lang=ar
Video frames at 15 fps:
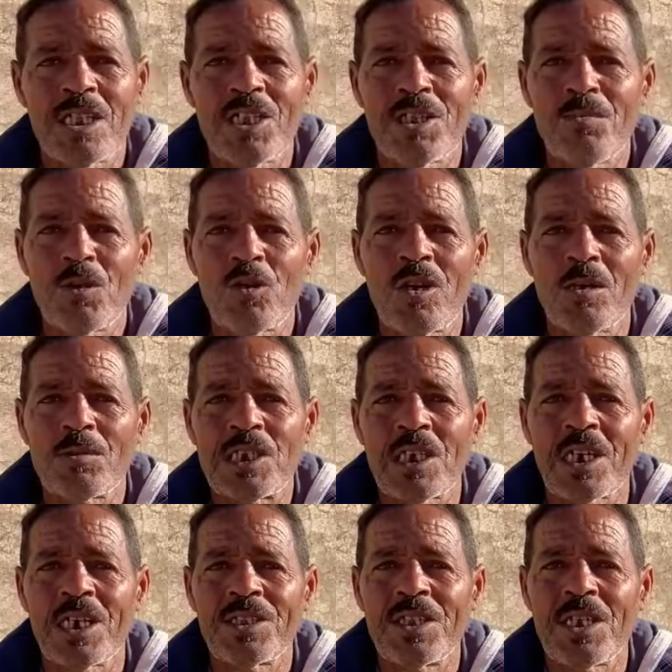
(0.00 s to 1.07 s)
350
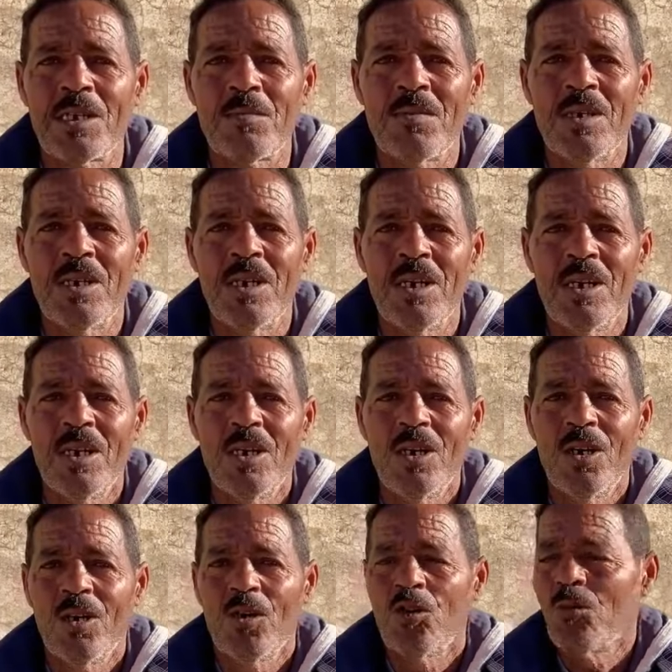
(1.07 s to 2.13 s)
خدام
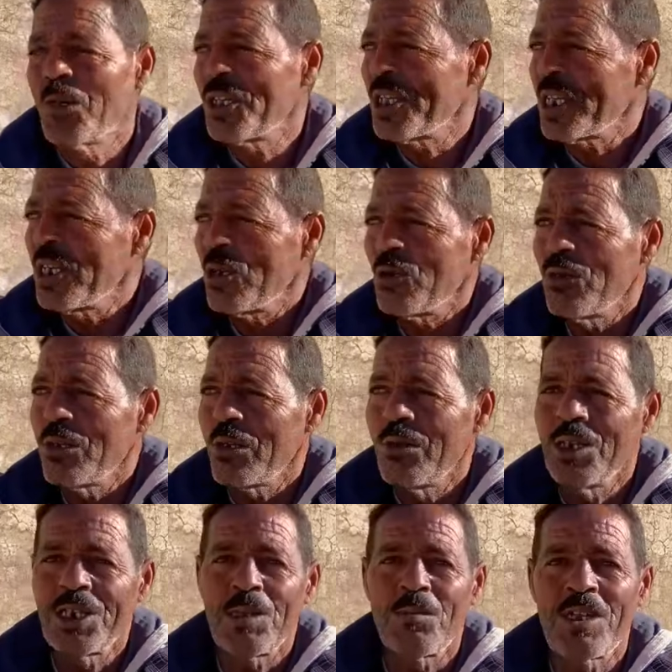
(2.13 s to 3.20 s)
وبذاك كله
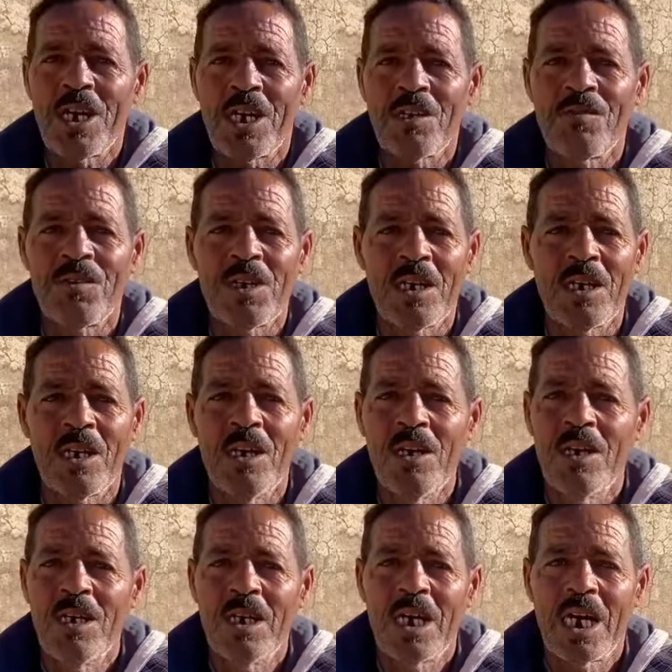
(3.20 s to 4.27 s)
هاني مضحي فيها
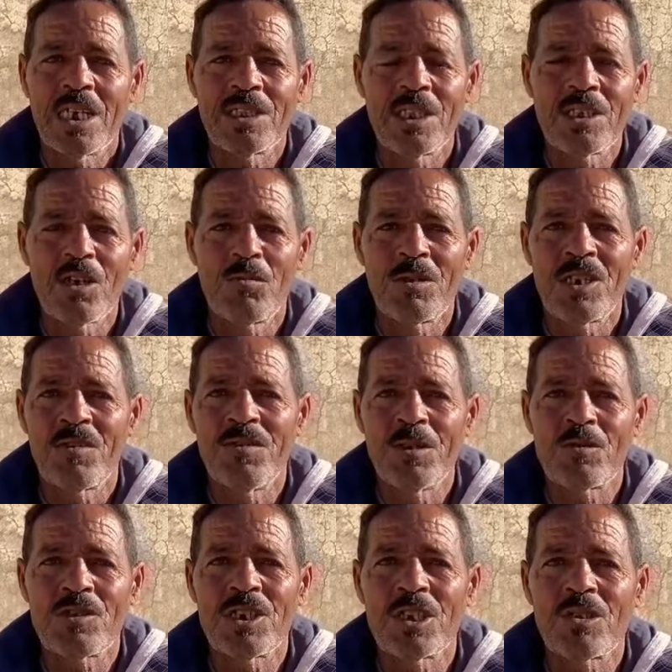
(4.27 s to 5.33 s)
عندي تو من
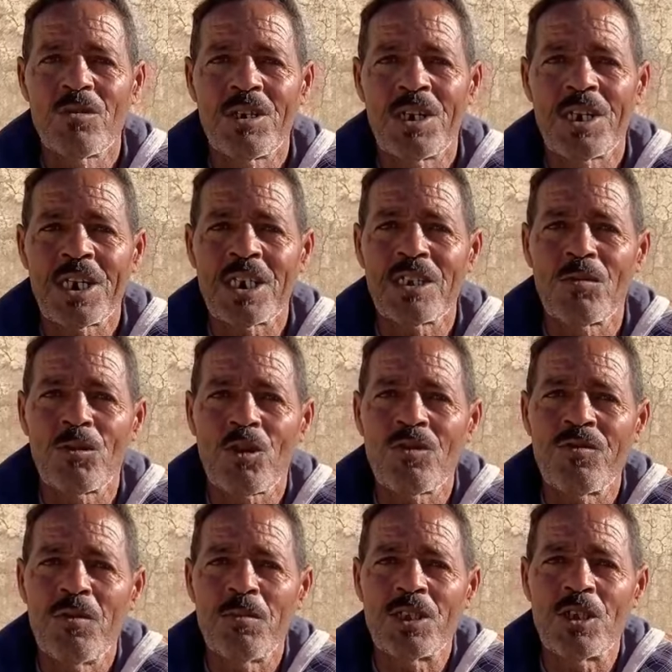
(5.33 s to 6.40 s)
2006 وانا نخدم ناخذ
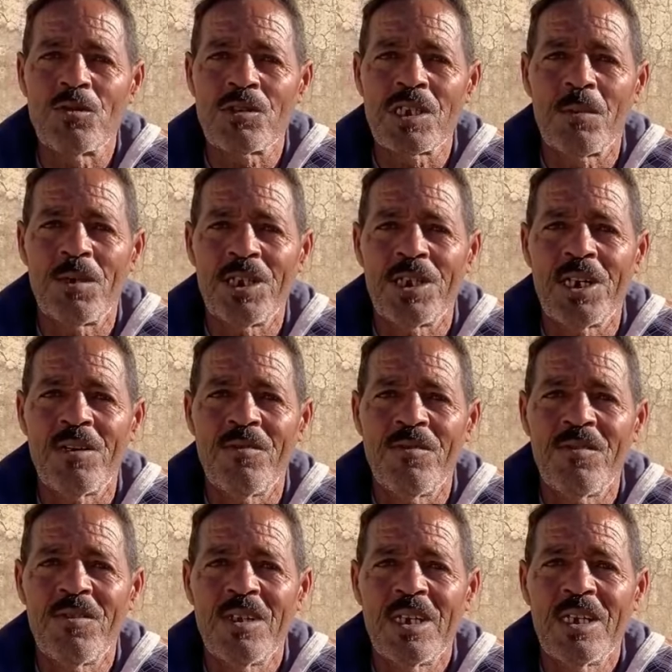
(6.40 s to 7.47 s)
في 270 الف
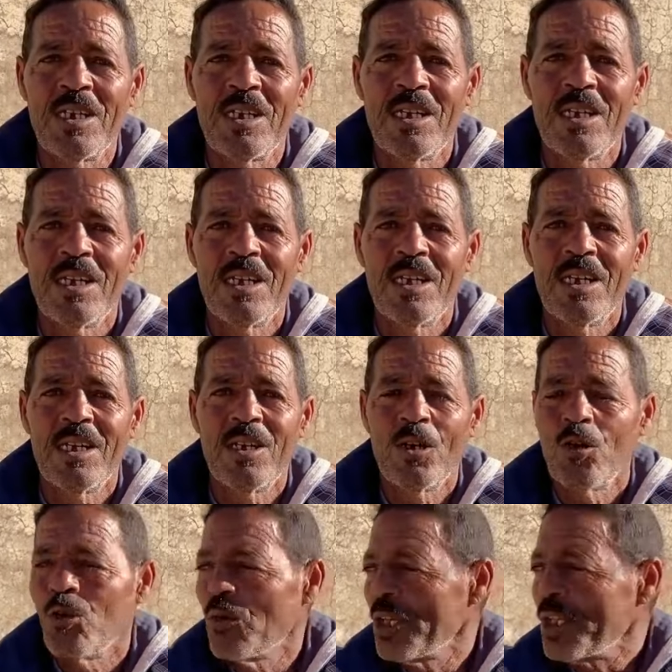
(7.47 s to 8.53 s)

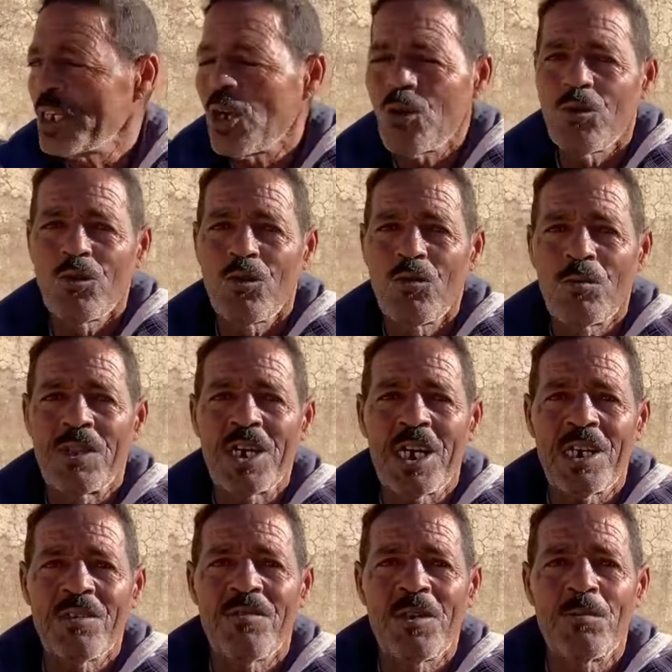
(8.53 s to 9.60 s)
وذاك الكل
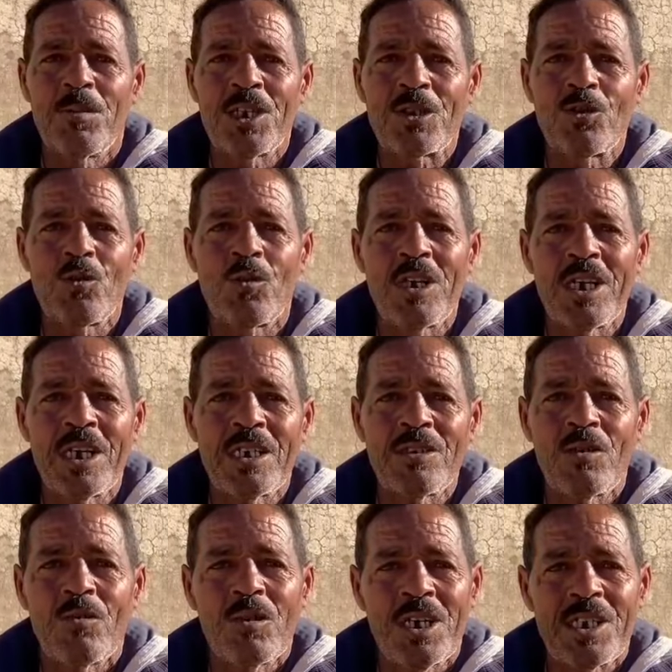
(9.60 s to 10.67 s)
مضحي في البرد واحد
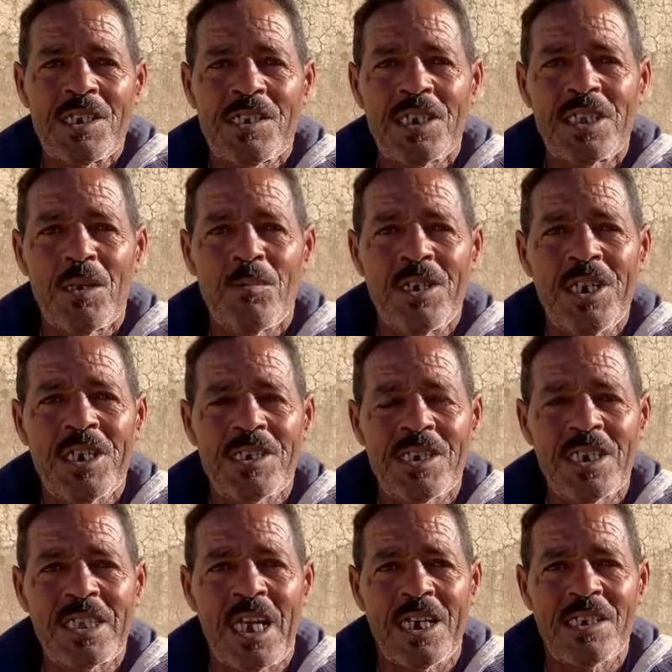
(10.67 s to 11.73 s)
واحنا ستة من الناس
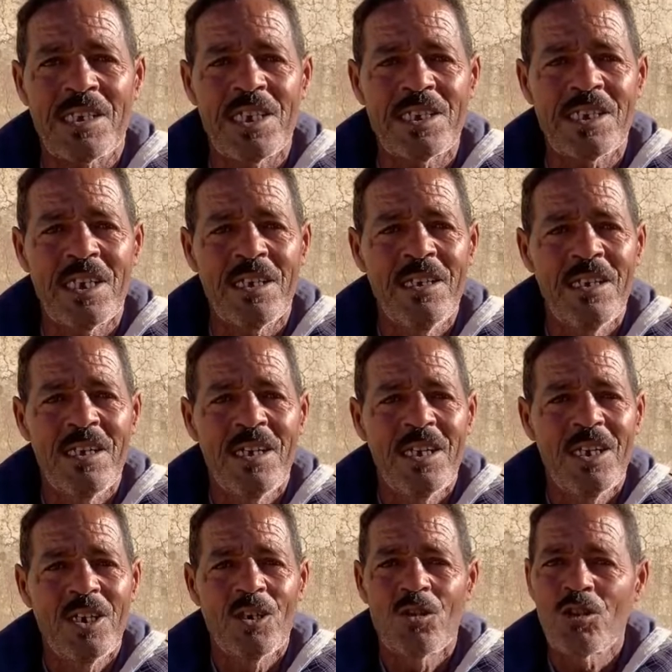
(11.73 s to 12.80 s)
ستة عساسة
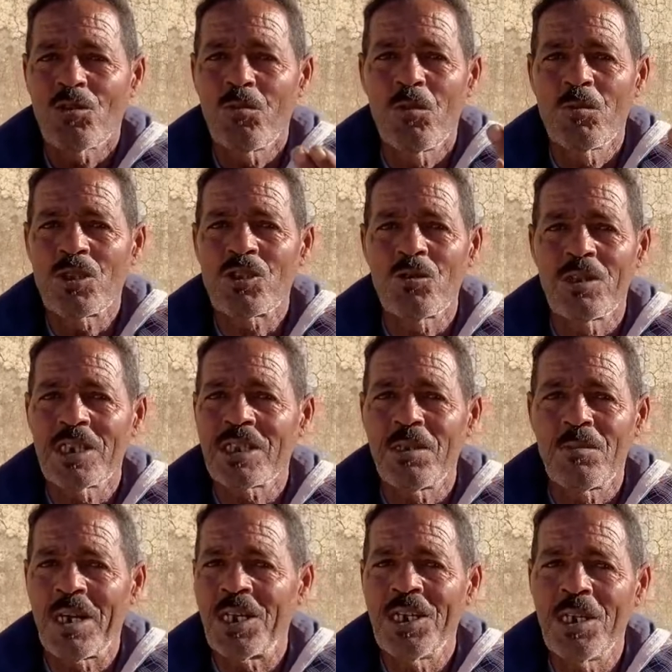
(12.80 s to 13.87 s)
نطلبوا من السلطات
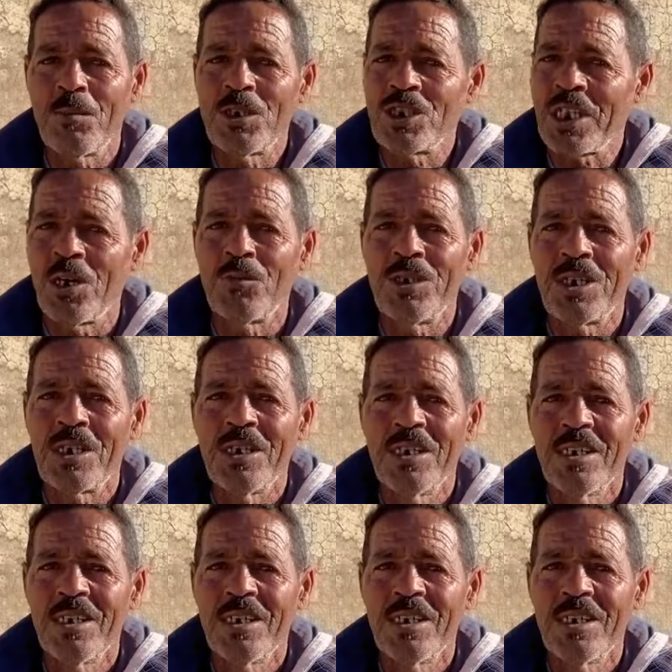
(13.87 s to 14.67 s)
المعنية باش تعاون